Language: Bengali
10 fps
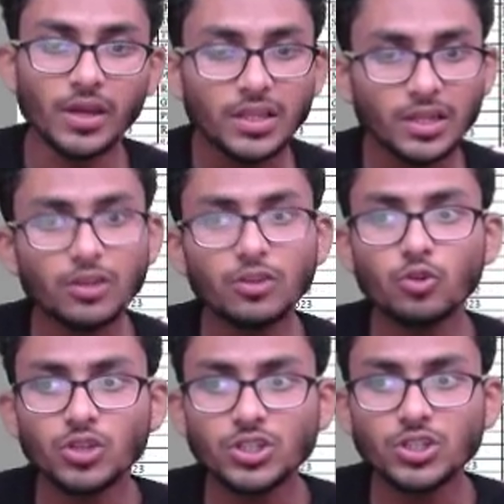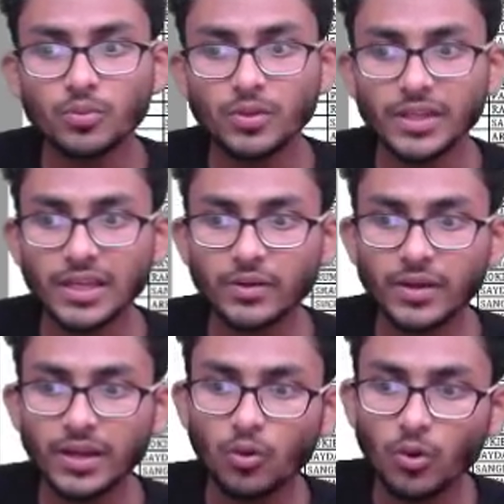তাহলে নোটিশটি তোমরা দেখে নাও
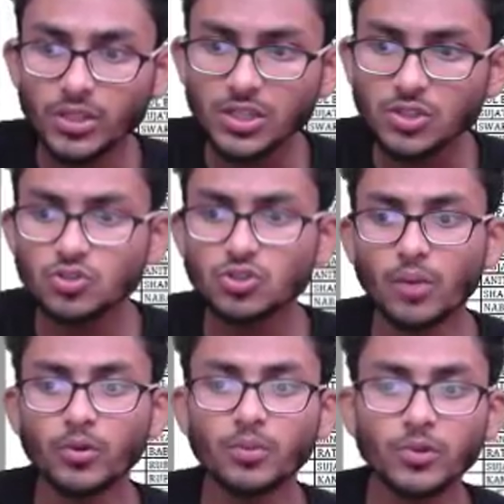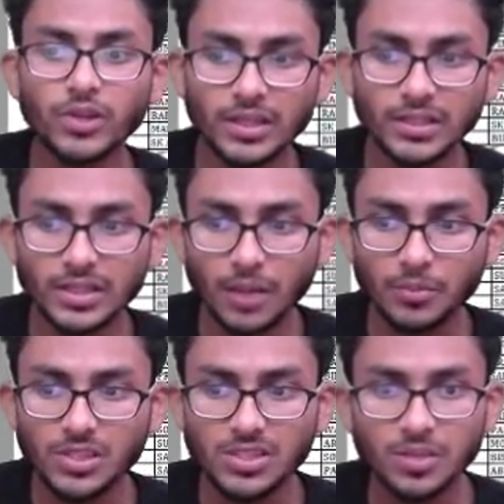এখানে অনেকজন সফল পরীক্ষার্থীর নাম
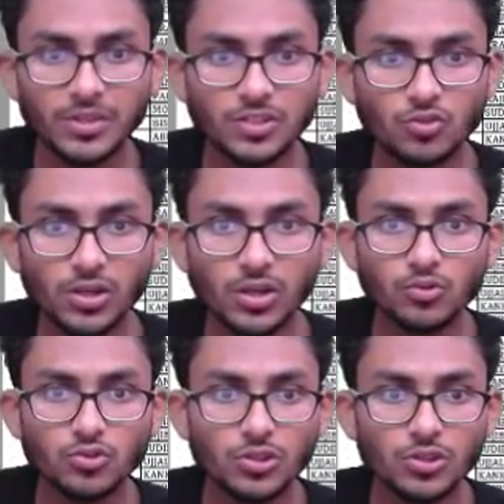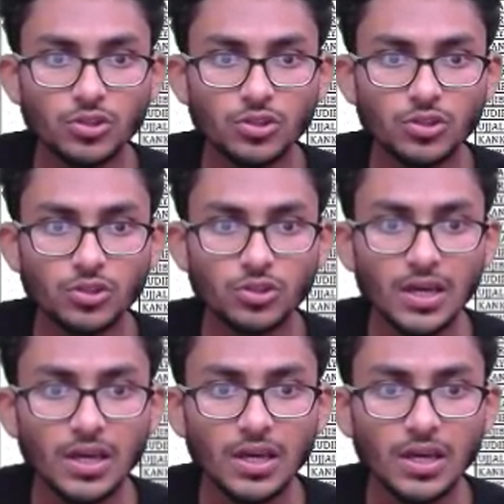দিয়েছে আমরা স্কল ডাউন যদি করতে থাকি
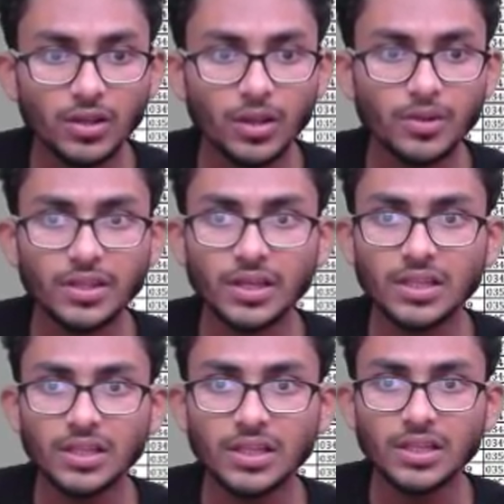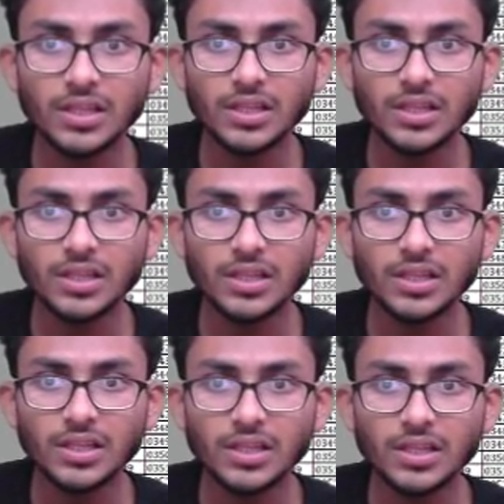তাহলে আমরা দেখতে পাবো একটু জুম করে
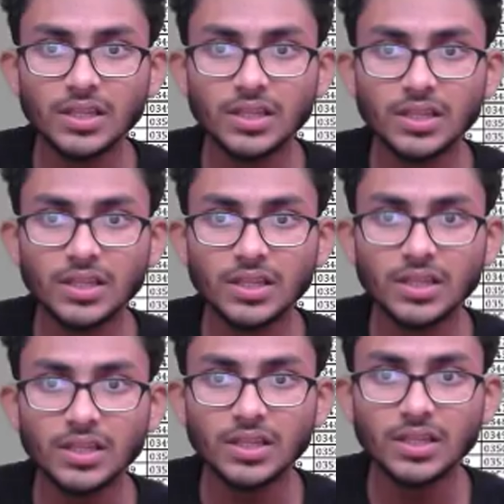নিই তাহলে দেখতে পাবে